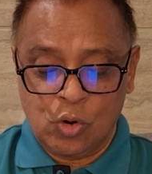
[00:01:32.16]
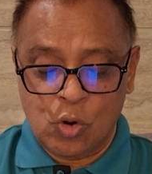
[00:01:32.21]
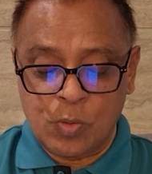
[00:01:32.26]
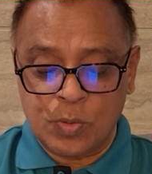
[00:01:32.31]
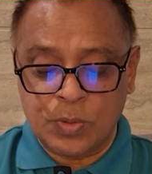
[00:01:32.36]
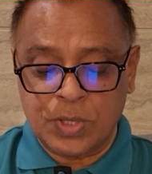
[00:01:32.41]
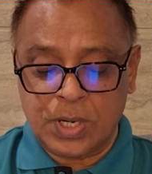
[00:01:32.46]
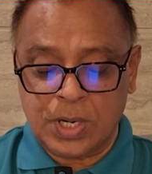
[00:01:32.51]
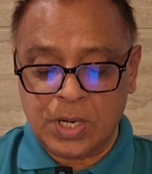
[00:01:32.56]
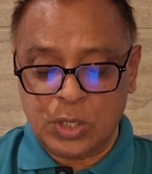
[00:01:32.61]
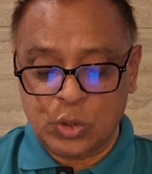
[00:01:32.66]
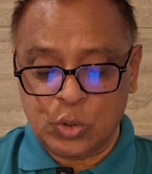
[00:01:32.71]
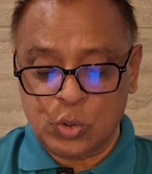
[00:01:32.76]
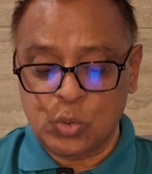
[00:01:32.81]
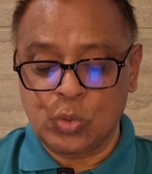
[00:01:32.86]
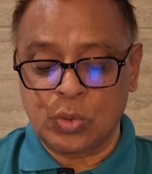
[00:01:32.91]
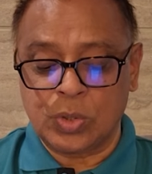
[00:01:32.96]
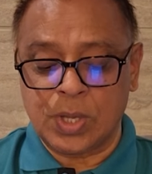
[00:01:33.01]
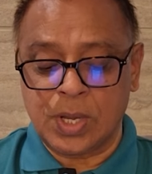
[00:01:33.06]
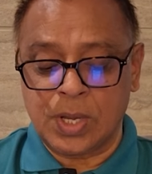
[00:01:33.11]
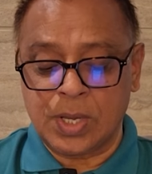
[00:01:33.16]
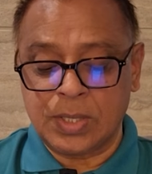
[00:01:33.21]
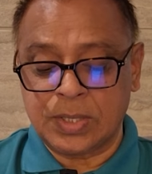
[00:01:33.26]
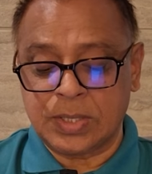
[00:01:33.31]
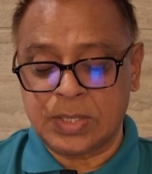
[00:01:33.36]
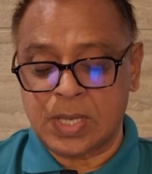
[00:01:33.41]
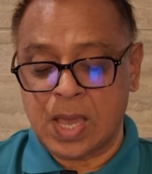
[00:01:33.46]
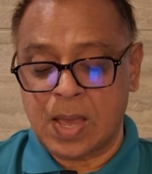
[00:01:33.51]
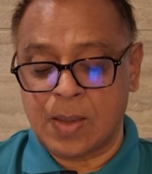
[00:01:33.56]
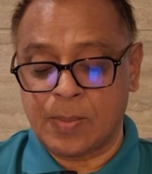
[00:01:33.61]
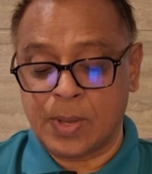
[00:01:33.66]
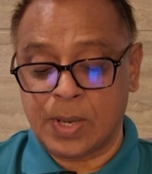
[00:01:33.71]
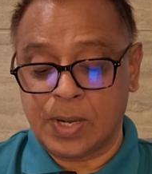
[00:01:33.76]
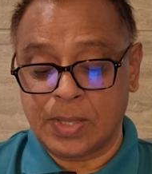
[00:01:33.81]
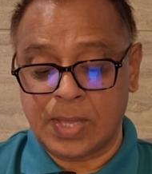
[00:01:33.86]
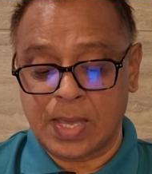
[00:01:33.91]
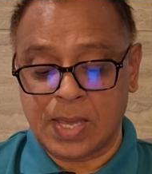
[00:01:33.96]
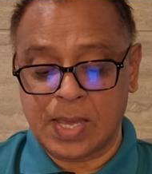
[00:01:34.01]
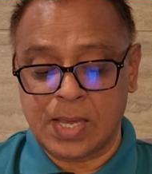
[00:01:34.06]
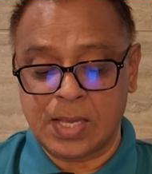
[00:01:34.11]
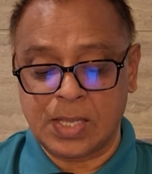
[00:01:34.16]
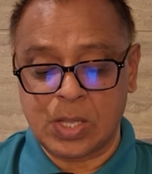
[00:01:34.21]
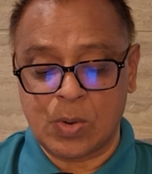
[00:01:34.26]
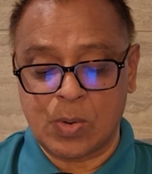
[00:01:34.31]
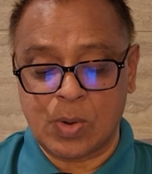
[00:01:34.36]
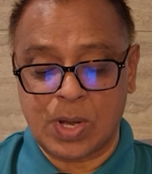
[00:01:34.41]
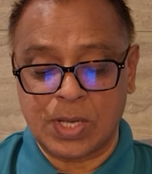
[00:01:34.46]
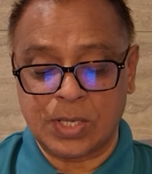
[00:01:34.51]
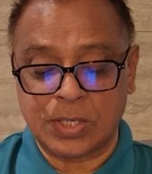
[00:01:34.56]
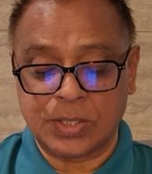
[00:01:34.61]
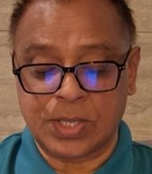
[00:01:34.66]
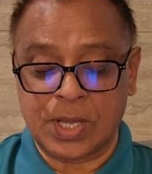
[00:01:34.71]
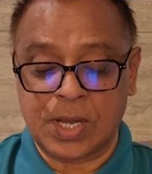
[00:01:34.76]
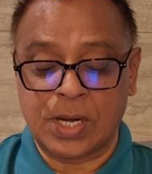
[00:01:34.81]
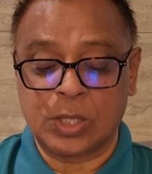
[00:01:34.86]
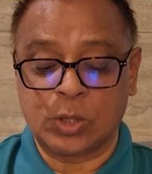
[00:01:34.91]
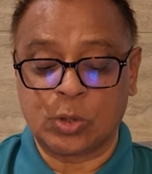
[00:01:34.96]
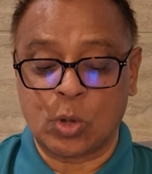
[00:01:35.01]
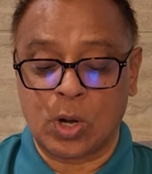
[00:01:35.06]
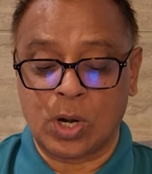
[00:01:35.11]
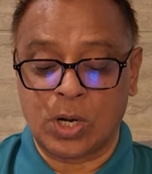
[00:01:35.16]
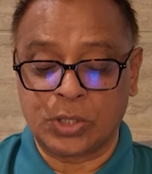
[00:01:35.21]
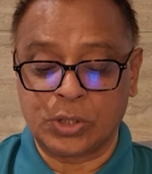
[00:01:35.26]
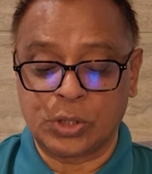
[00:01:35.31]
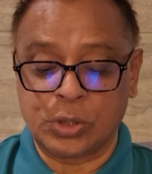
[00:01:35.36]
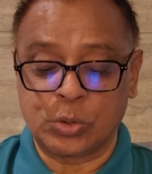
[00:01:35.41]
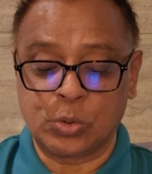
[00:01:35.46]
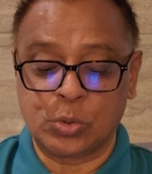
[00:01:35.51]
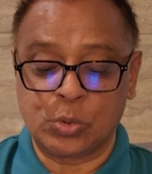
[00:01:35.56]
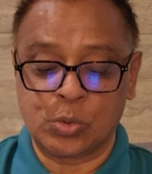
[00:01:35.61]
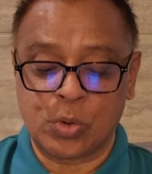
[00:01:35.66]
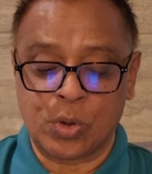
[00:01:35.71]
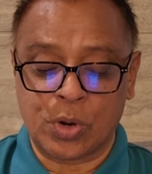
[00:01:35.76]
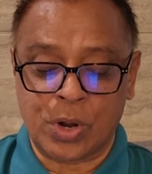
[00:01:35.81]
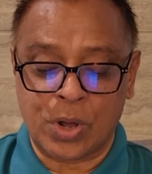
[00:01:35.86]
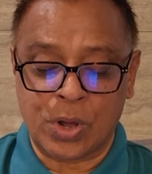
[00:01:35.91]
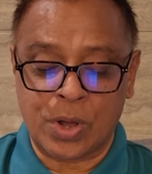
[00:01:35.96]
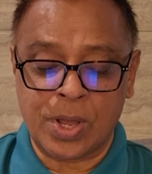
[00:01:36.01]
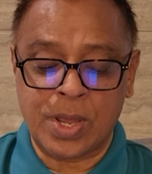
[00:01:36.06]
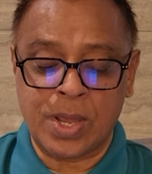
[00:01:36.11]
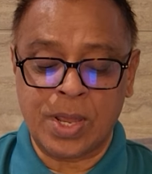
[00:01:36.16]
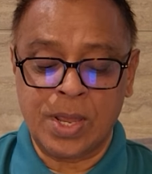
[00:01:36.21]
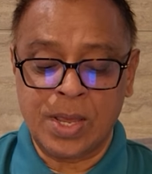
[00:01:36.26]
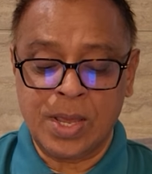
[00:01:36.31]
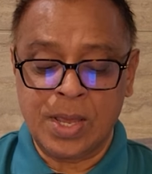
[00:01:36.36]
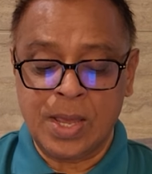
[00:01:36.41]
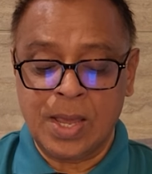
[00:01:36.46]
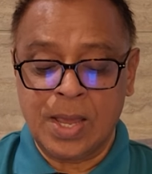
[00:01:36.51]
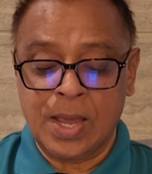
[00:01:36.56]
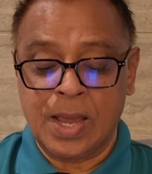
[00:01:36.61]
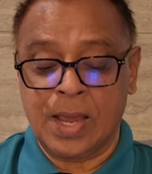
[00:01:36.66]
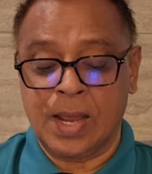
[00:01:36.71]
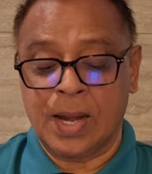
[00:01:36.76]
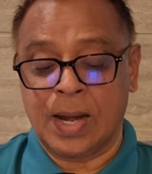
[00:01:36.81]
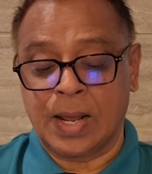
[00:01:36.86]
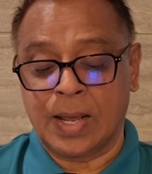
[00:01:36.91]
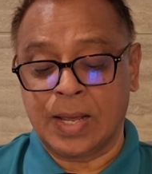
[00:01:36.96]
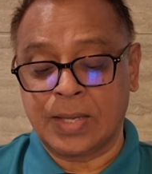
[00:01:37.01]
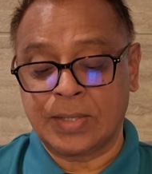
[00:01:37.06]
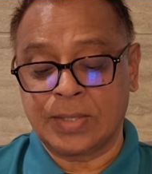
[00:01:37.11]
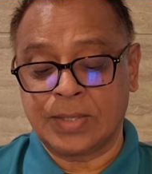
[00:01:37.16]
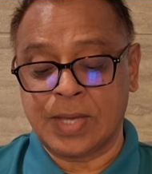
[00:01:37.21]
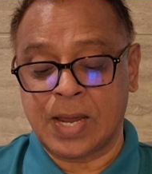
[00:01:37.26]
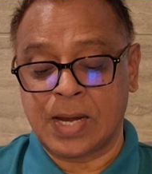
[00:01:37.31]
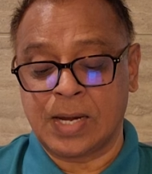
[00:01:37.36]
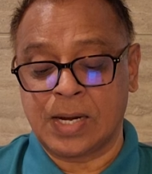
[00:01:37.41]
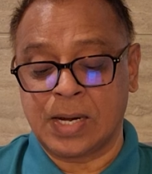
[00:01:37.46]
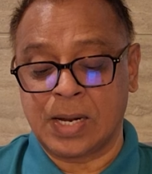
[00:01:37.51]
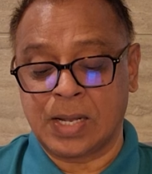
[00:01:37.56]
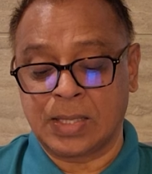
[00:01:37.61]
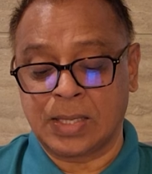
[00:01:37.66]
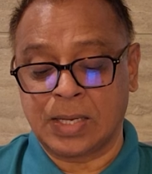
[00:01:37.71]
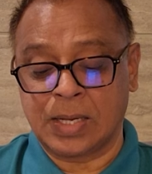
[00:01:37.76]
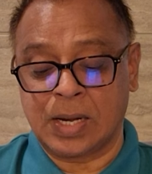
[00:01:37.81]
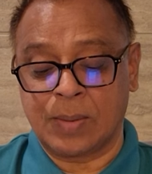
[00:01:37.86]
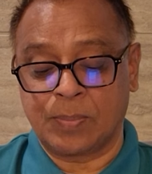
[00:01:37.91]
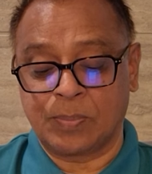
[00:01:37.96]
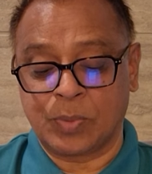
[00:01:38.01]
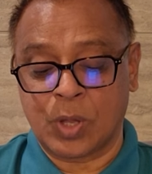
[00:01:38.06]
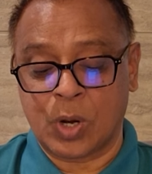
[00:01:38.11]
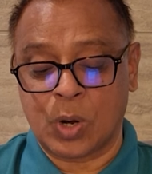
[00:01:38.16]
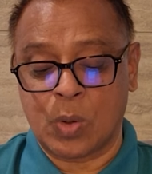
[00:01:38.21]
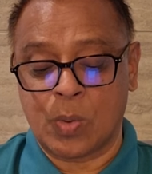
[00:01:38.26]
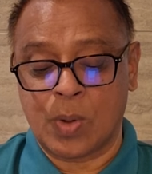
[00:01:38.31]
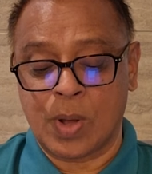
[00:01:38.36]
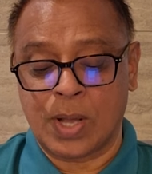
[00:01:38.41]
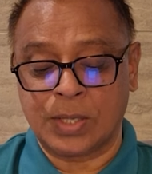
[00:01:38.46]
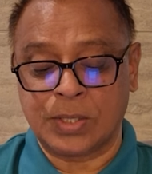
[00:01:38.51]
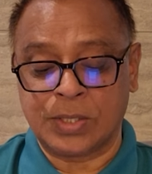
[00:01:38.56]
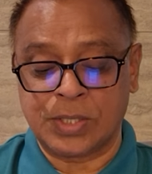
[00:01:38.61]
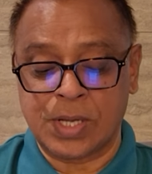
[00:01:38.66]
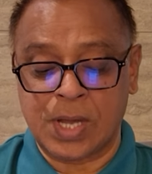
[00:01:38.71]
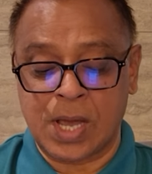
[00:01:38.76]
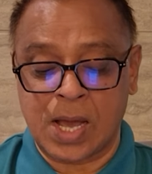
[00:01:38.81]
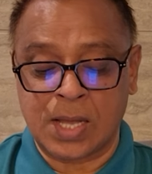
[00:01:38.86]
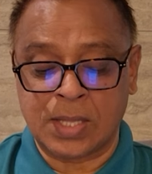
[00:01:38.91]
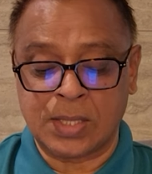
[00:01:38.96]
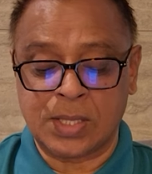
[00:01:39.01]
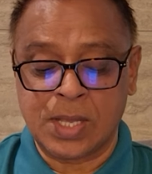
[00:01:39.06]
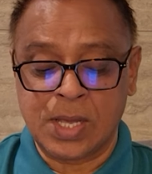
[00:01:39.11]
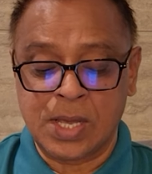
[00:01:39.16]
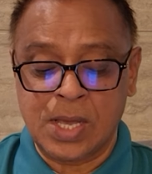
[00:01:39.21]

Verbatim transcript: অভিযানের শুরুতে সিয়ামের দেখিয়ে দেওয়া স্থানে তল্লাশি শুরু করা হয় এর আগে সিআইডির হাতে গ্রেপ্তার হওয়া জিহাদ